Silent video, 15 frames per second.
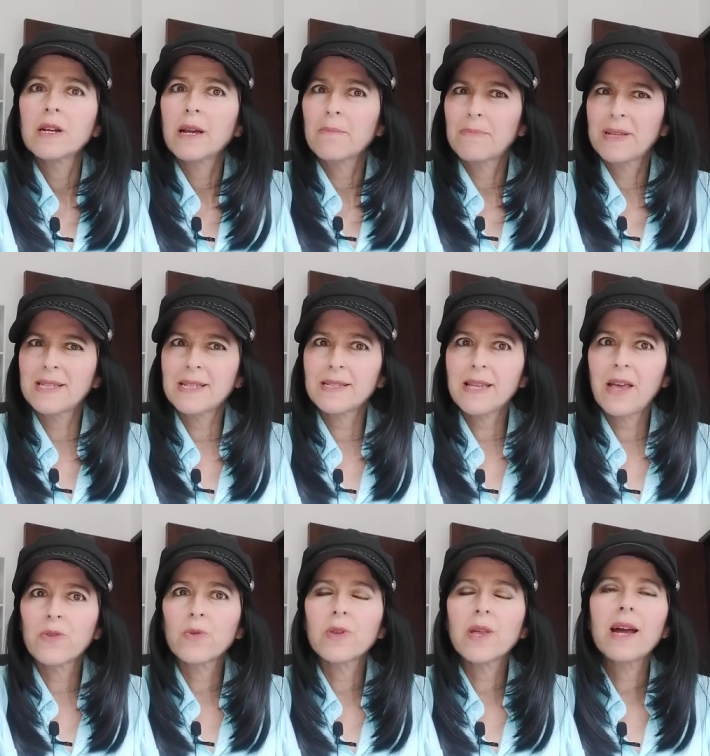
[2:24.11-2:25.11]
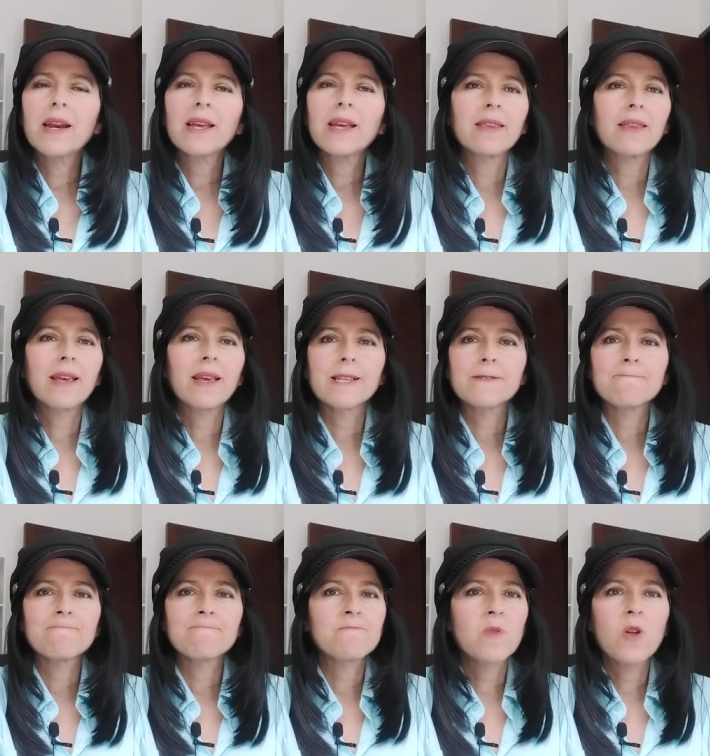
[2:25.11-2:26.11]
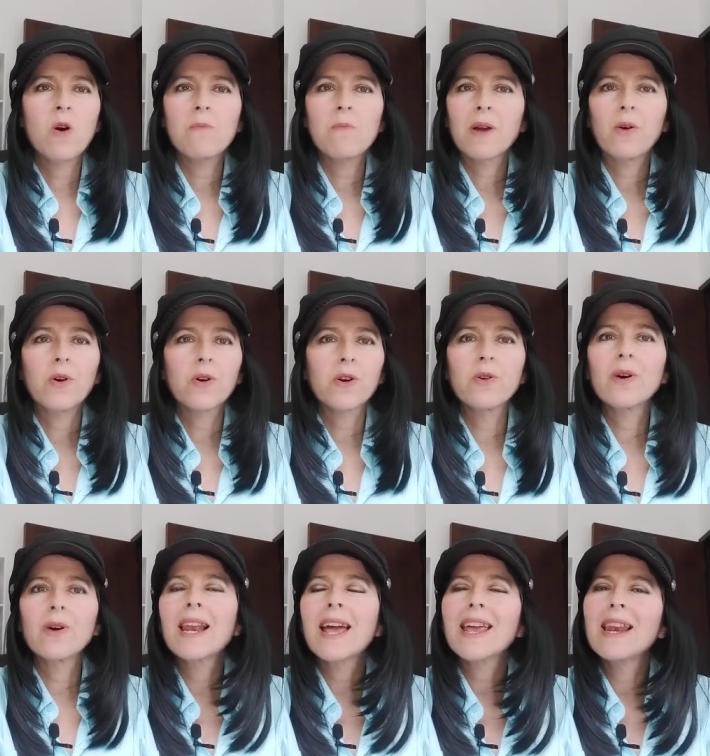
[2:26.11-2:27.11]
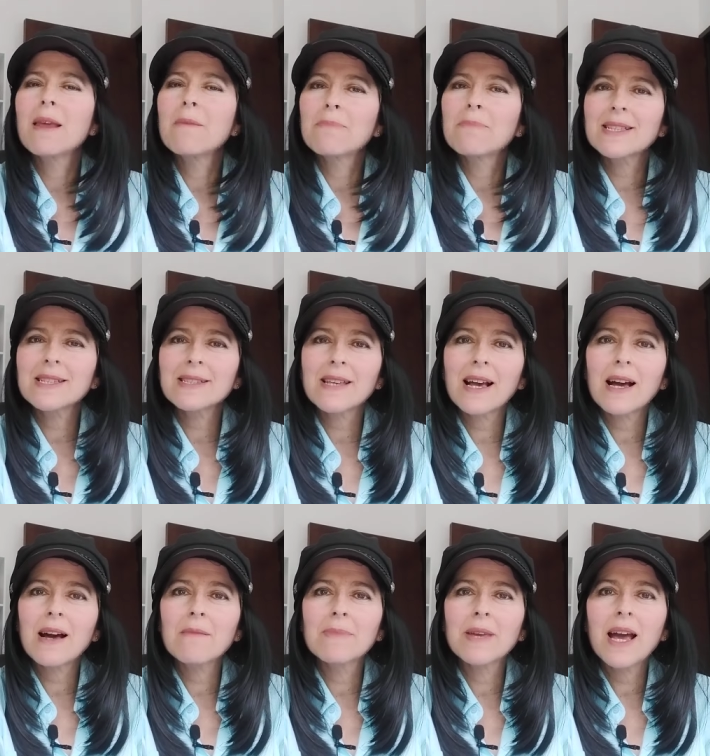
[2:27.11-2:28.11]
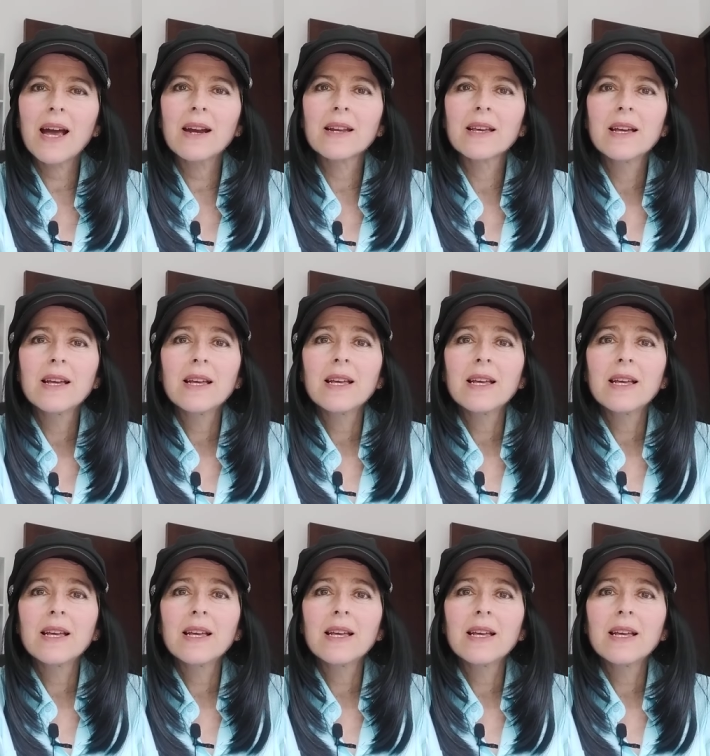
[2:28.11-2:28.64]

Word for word: que empieces a dudar y que digas, mm, no, mejor no, y, la, y le empiezas a cambiar